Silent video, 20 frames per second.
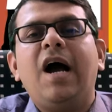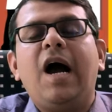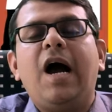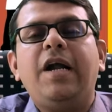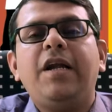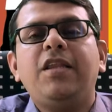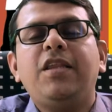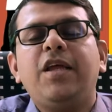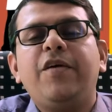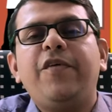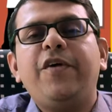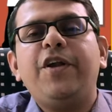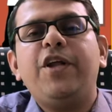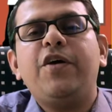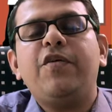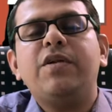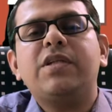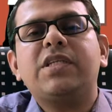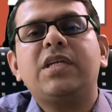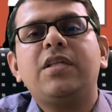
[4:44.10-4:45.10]
அடுத்த
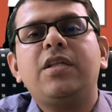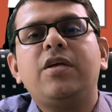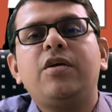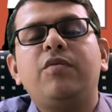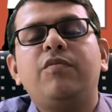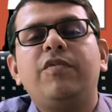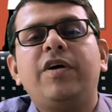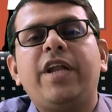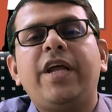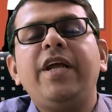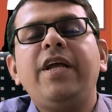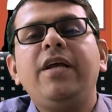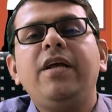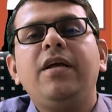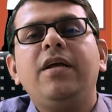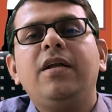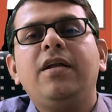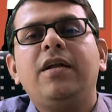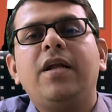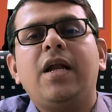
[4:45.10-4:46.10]
வீடியோவில் சந்திக்கும் வரை
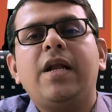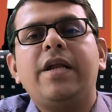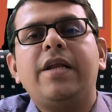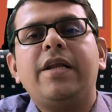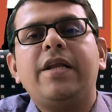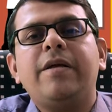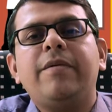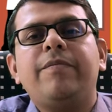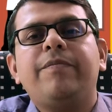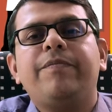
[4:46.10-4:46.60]
நன்றி